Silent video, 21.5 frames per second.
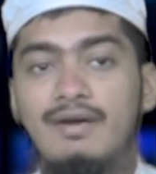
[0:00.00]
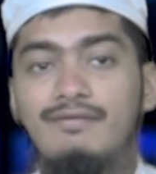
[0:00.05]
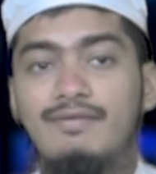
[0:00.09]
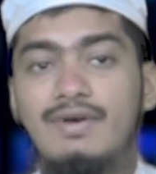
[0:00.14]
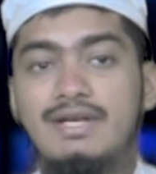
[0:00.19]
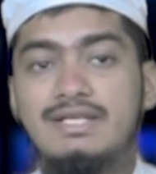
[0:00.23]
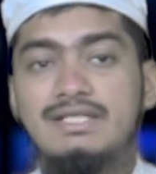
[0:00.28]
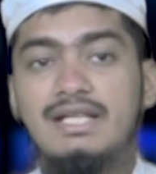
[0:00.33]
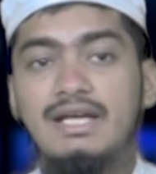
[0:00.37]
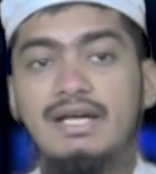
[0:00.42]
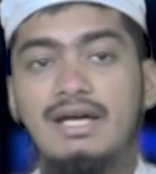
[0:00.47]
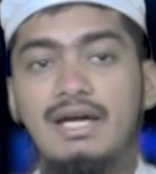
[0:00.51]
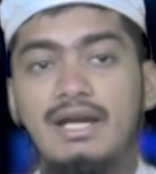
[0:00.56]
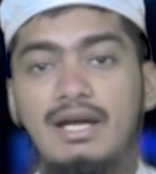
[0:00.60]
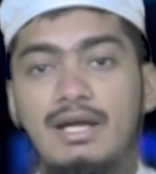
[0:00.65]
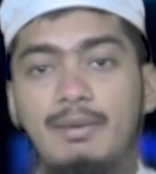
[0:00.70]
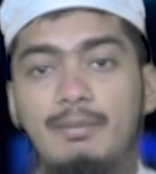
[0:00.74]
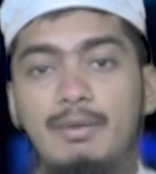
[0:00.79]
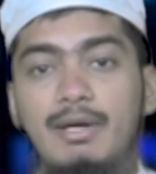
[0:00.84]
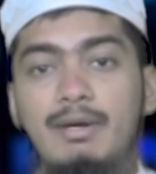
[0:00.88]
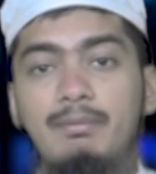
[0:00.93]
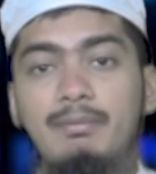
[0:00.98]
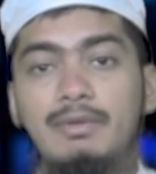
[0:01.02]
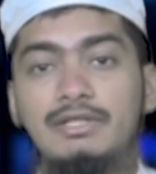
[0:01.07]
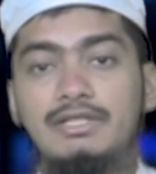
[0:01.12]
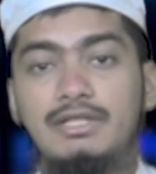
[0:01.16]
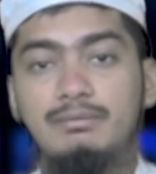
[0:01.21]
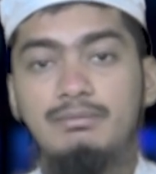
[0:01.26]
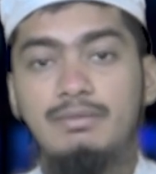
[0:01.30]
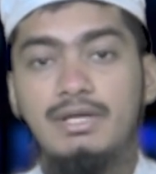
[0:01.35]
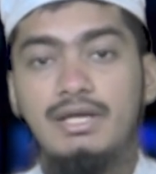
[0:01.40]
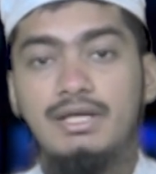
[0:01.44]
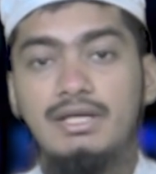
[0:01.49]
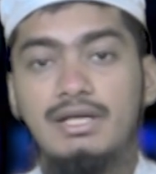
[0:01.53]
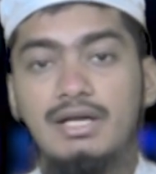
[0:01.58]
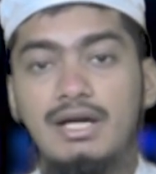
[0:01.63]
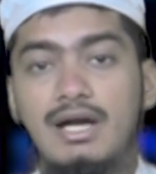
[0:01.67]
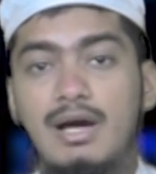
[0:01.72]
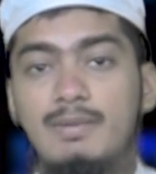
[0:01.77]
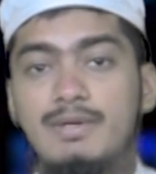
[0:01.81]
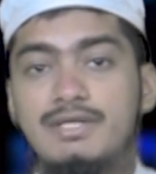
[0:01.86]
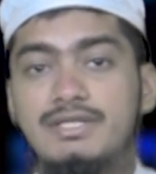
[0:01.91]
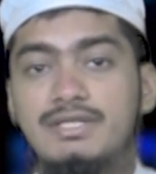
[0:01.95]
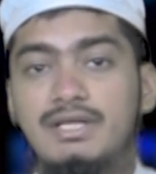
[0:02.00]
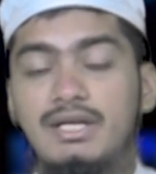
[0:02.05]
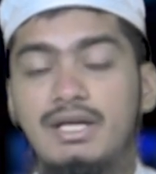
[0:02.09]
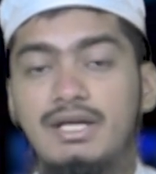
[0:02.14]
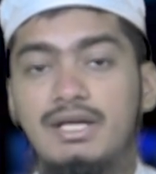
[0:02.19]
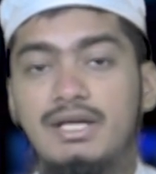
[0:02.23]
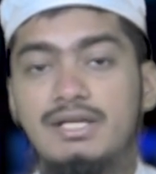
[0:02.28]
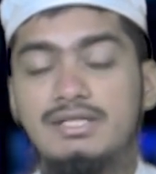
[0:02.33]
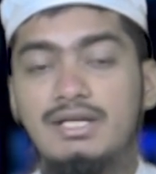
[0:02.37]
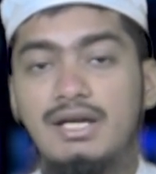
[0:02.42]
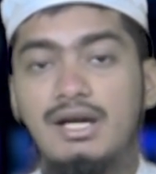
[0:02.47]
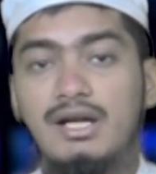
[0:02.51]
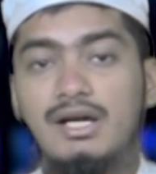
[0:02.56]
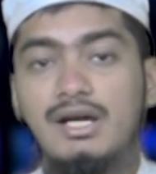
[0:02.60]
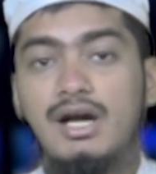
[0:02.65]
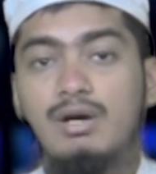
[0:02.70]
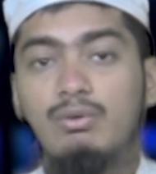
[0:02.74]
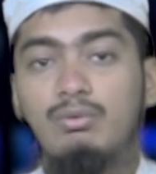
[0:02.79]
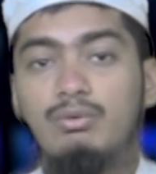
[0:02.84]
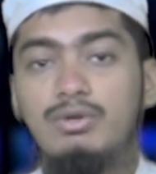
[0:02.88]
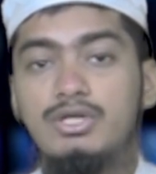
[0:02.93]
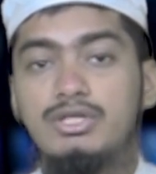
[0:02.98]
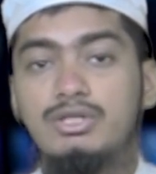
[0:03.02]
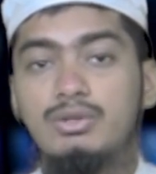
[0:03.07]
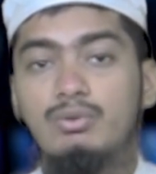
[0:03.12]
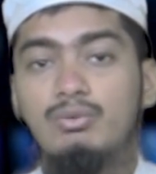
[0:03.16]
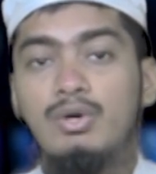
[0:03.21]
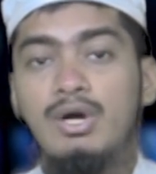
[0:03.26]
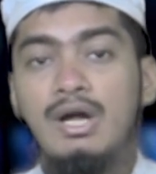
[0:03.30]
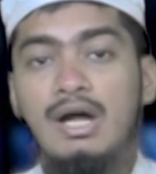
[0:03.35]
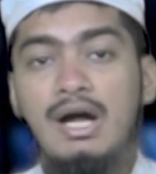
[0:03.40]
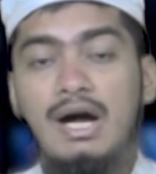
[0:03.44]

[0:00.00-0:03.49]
फैसले करने में मदद मिलेगी काबिल जिक्र है कि श्रीलंका को उन्नीस सौ